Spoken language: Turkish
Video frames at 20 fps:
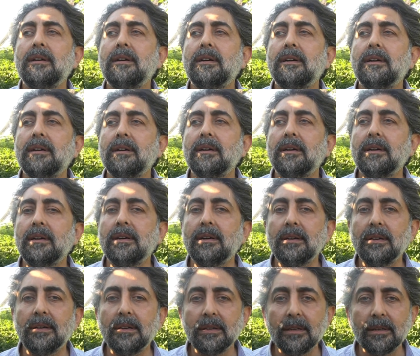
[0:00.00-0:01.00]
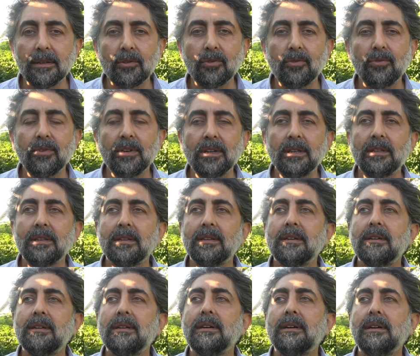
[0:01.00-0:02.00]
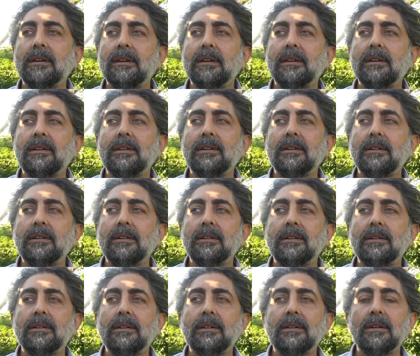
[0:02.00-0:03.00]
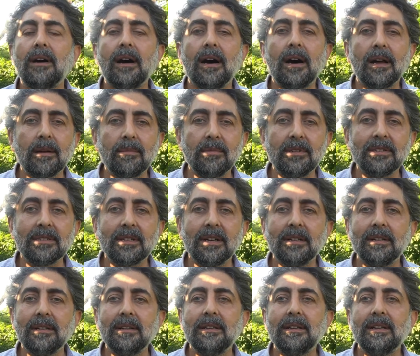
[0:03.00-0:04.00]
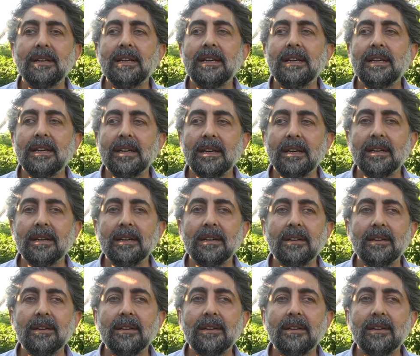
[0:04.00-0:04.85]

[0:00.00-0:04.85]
e, Kuveyt, e, Arabistan, e,